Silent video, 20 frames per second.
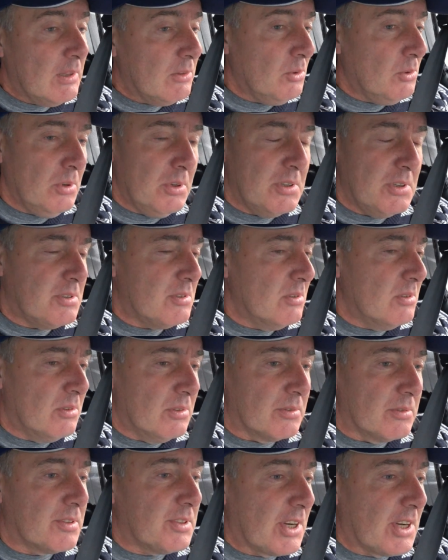То есть,
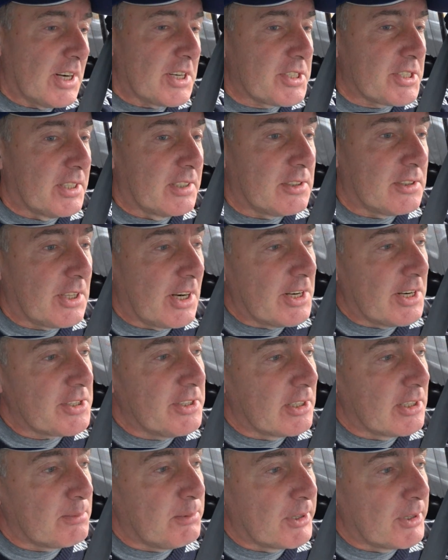ну, страшно.
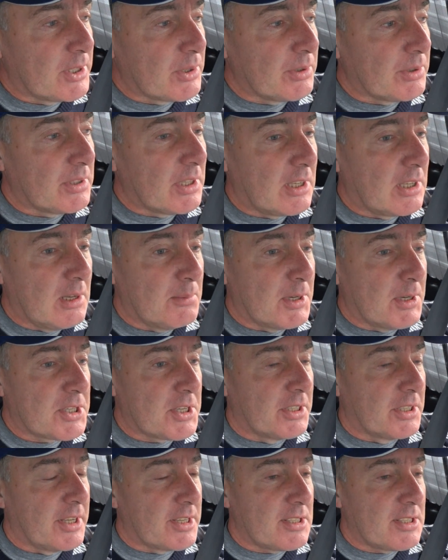Страшно эксплуатировать такие машины.